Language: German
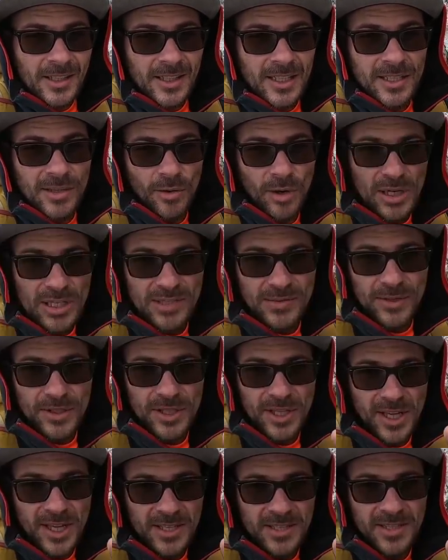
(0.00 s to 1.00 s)
Das heißt,
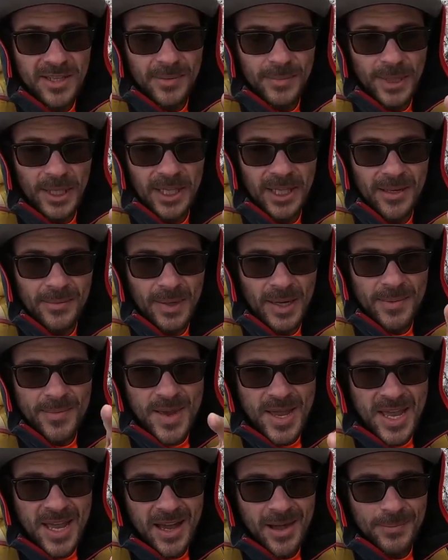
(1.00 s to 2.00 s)
was könnt ihr mitnehmen im
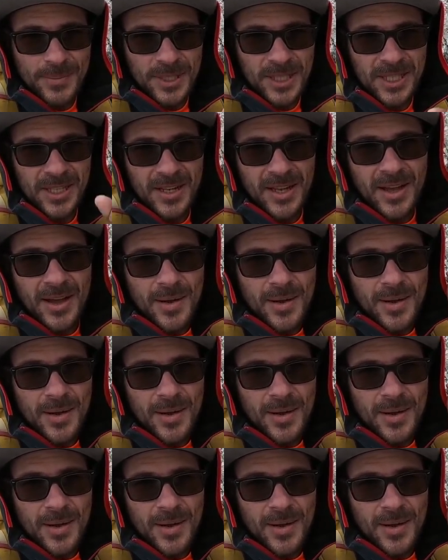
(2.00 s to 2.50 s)
Herbst?